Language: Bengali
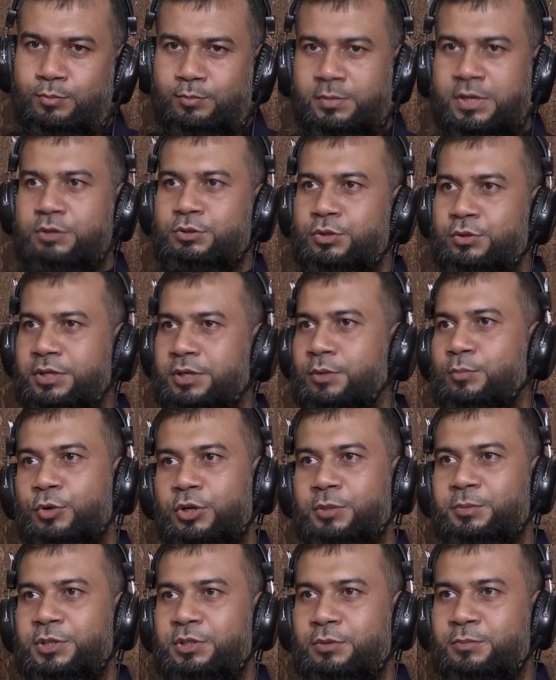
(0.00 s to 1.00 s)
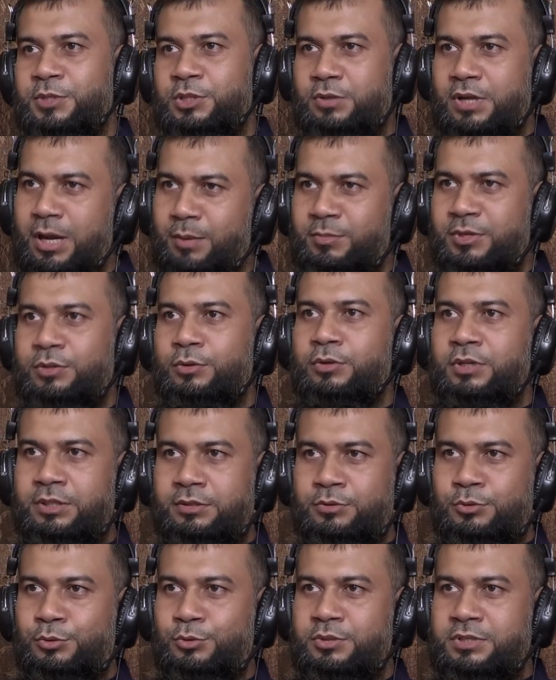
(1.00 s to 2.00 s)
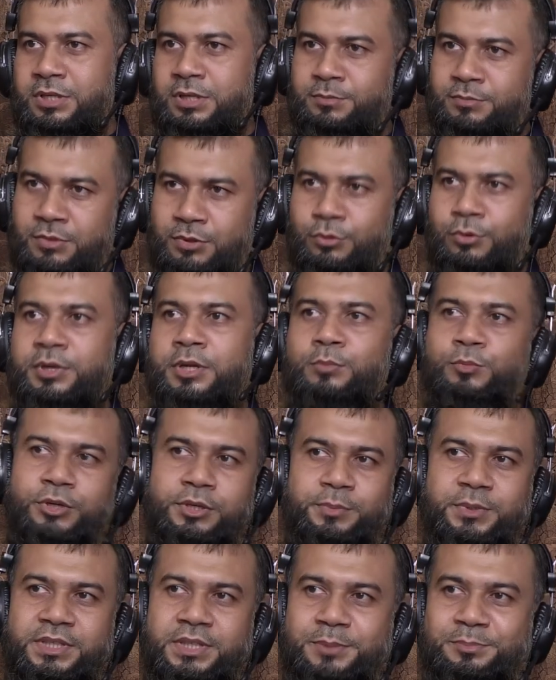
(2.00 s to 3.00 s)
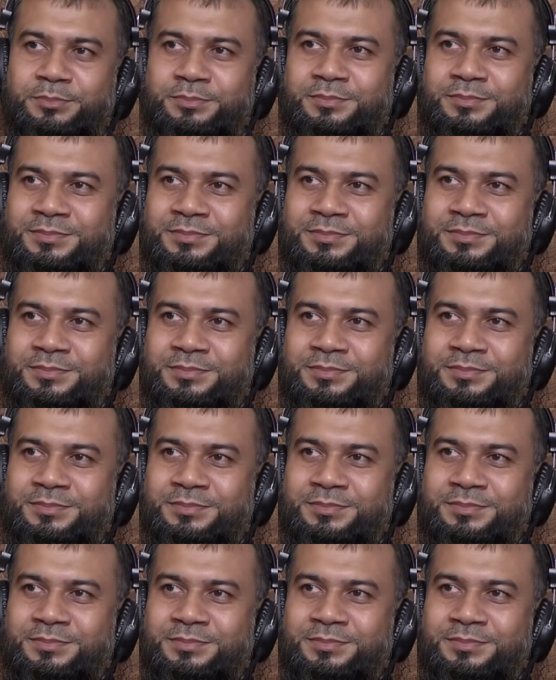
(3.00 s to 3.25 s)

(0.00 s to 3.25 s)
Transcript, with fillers: মানুষ অনেকে ভয় পেত বিশেষ করে আমরা তো অনেক ছোট ছিলাম অনেক ভয় পেতাম